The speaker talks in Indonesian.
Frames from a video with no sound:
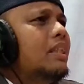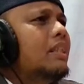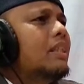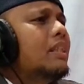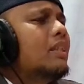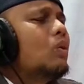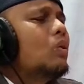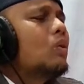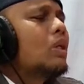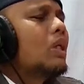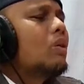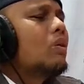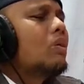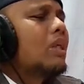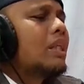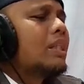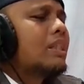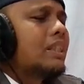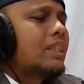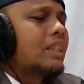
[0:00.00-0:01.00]
Jadi
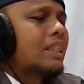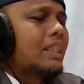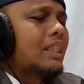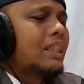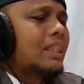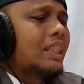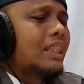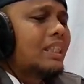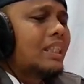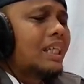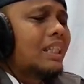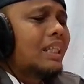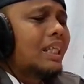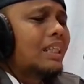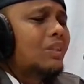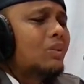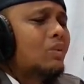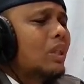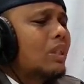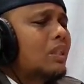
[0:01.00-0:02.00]
orang-orang di sekitar kita
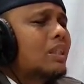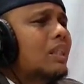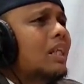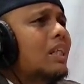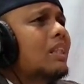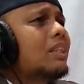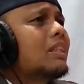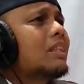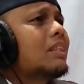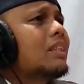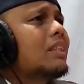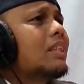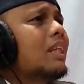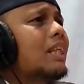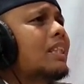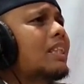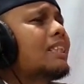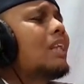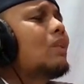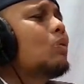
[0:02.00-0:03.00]
terkadang juga
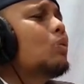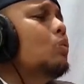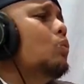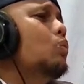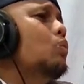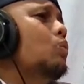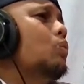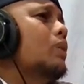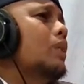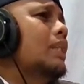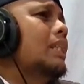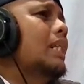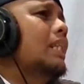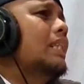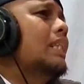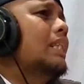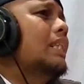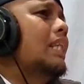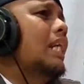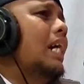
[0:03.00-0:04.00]
dia hanya satu
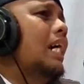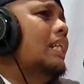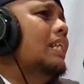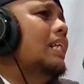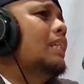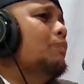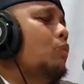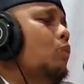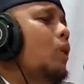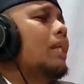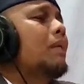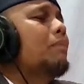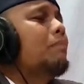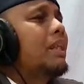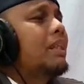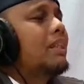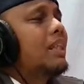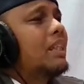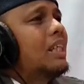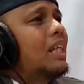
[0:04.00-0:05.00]
kenyataan dari
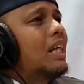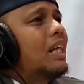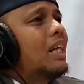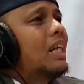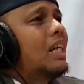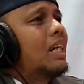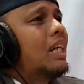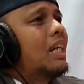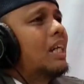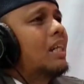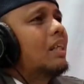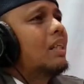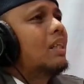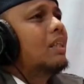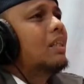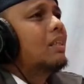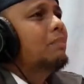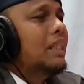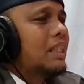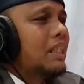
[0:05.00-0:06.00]
sepuluh harapan yang
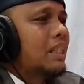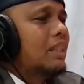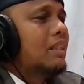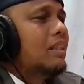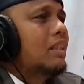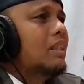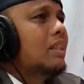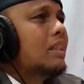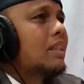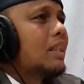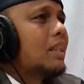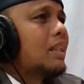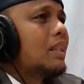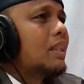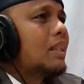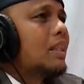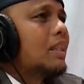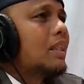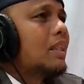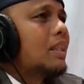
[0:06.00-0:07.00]
dia
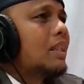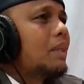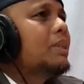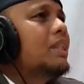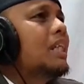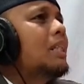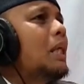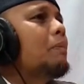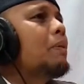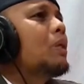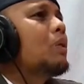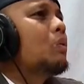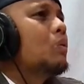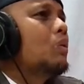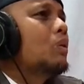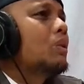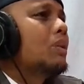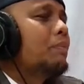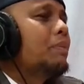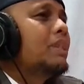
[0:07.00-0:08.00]
miliki. Tetapi dia tidak
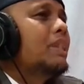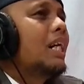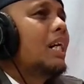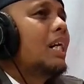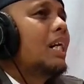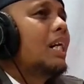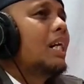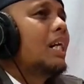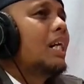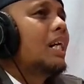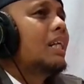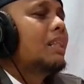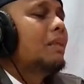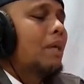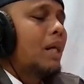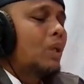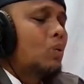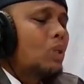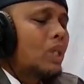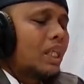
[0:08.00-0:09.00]
mengeluh, tapi
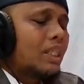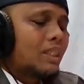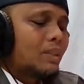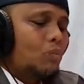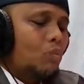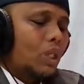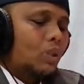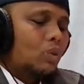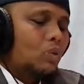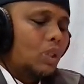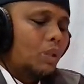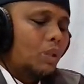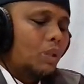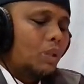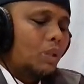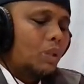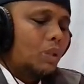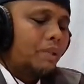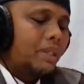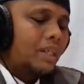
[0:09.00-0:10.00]
dia hanya mengadukan semua
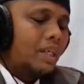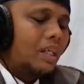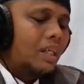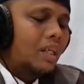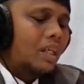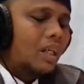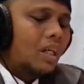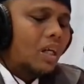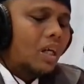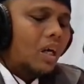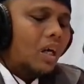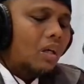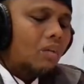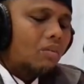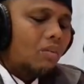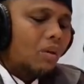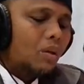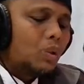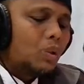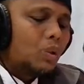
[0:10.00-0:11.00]
itu kepada
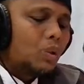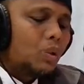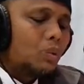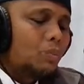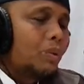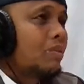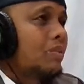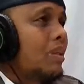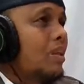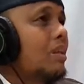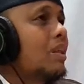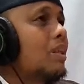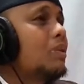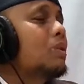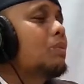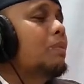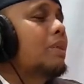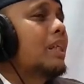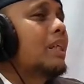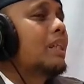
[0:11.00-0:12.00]
Allah Subhanahu wa taala.